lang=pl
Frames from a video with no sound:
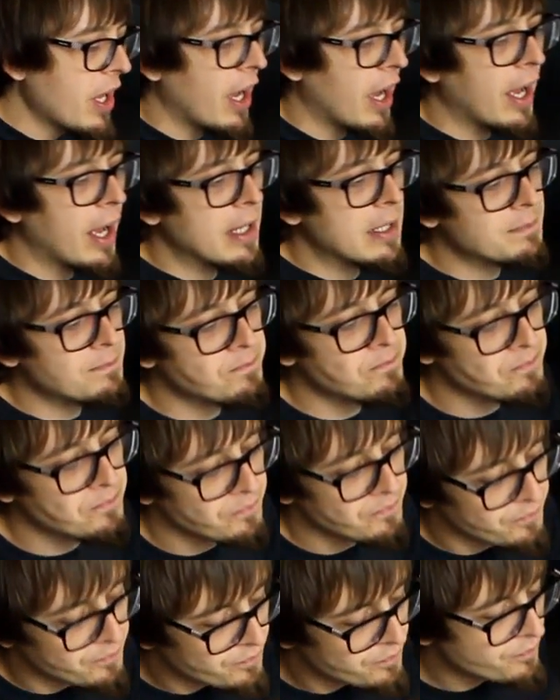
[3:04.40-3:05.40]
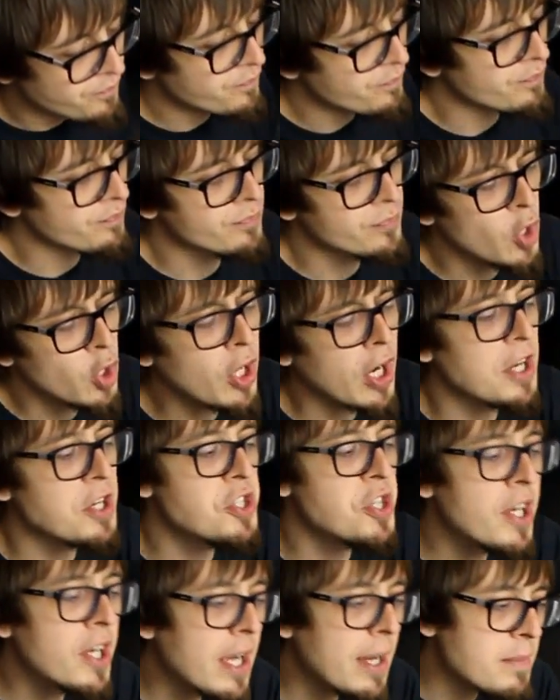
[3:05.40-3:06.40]
Um, ok,
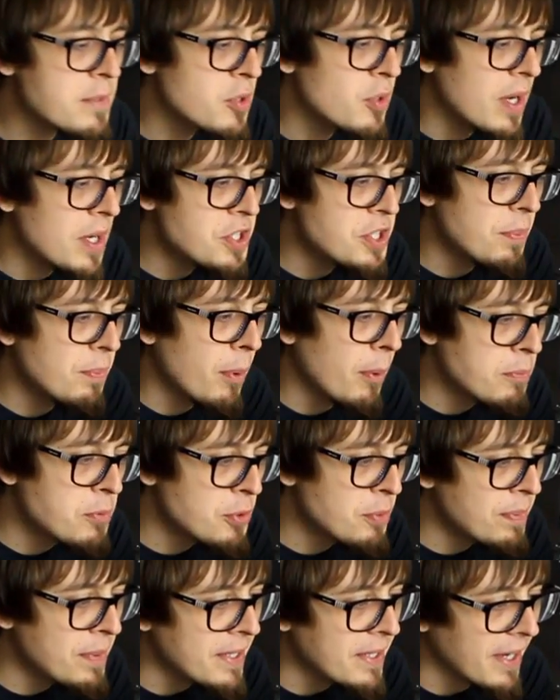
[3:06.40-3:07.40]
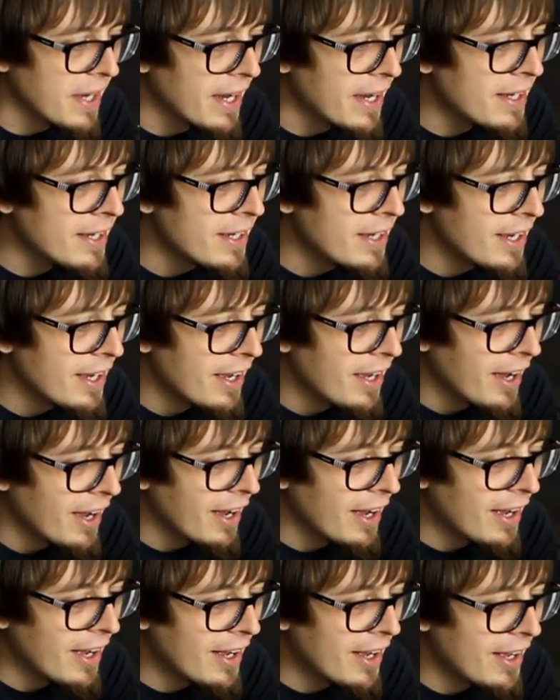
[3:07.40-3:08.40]
sięgam słuchajcie po przypinkę.
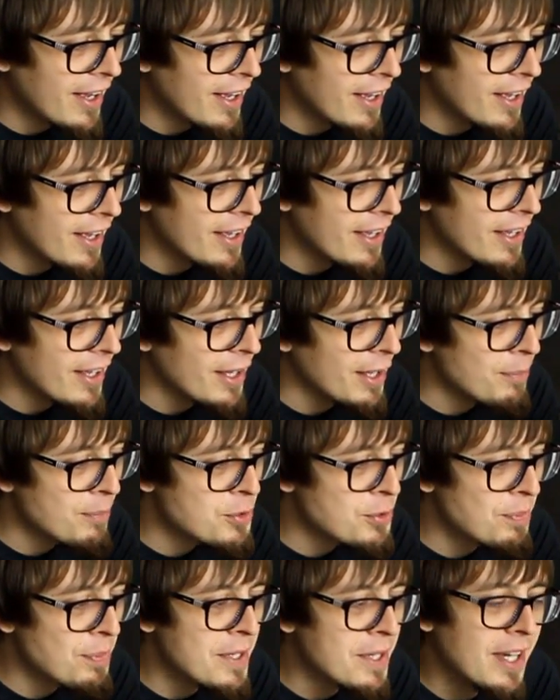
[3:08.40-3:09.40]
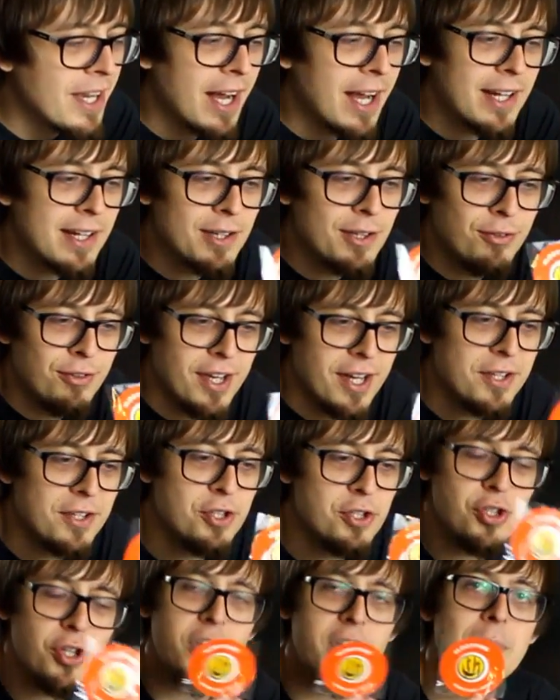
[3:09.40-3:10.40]
E, I przypinka
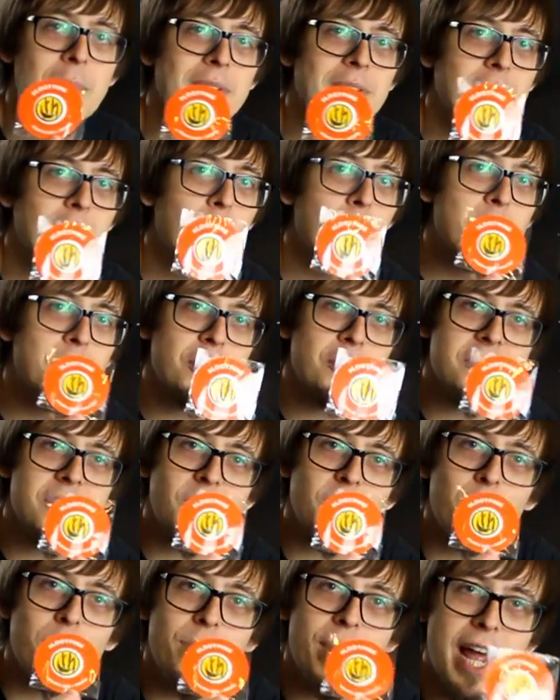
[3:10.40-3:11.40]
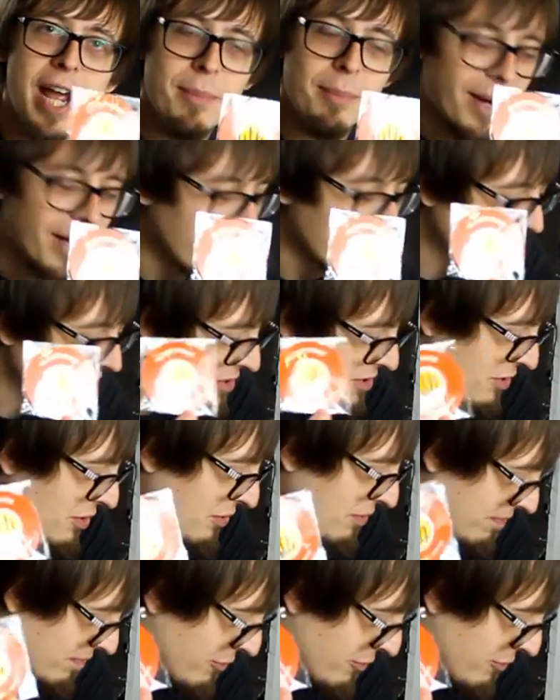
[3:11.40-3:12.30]
twierdzi, że temat tego miesiąca to Primal, co